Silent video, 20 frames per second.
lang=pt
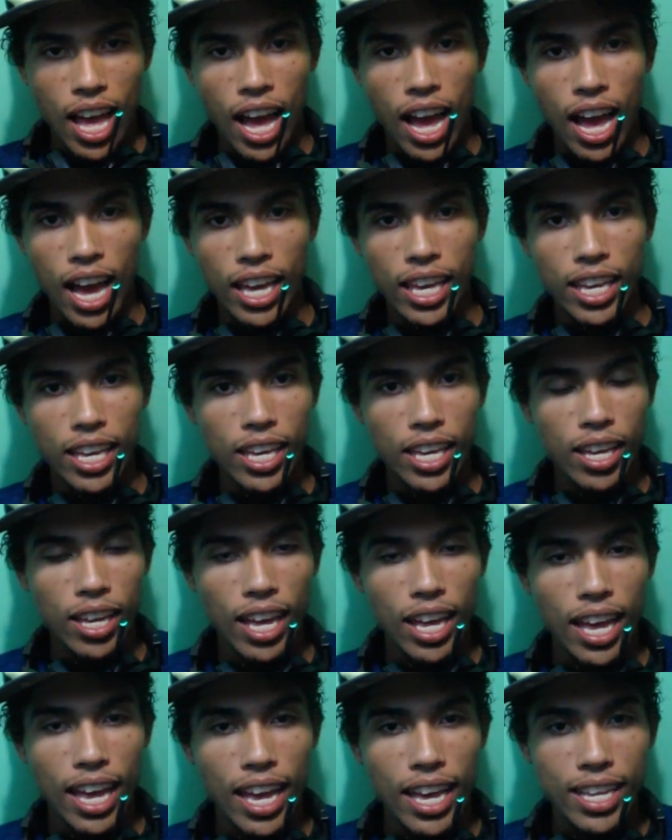Aí,
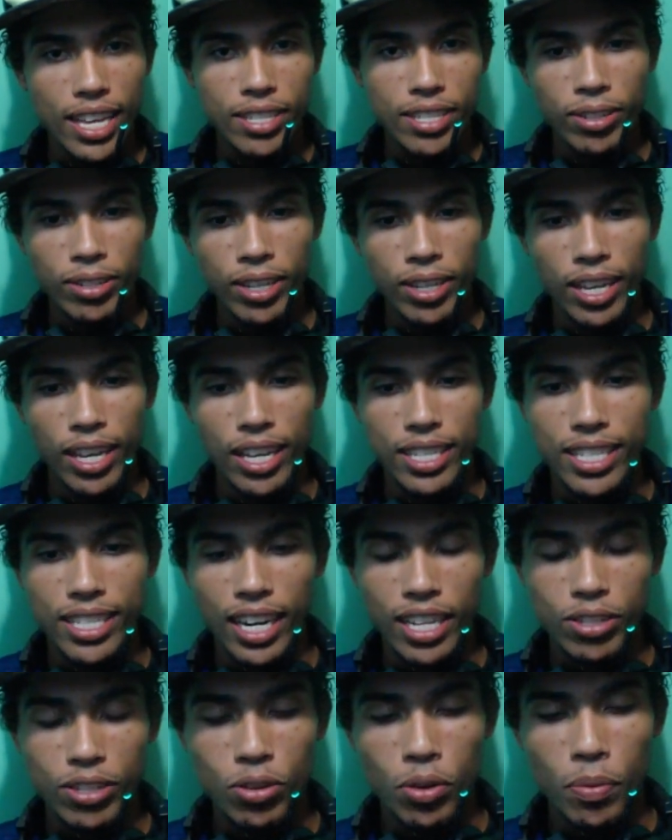é, esse, essa
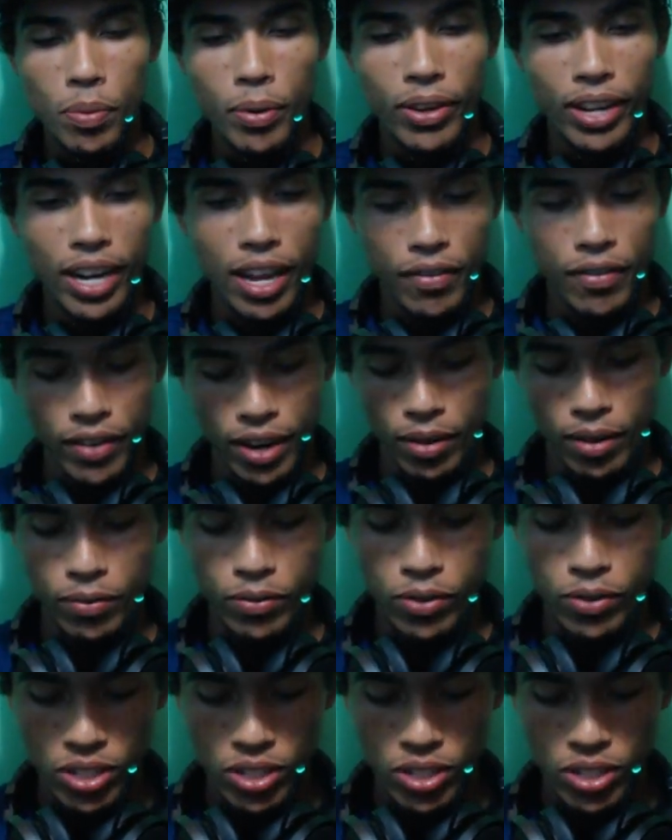era a desculpa que eu queria falar com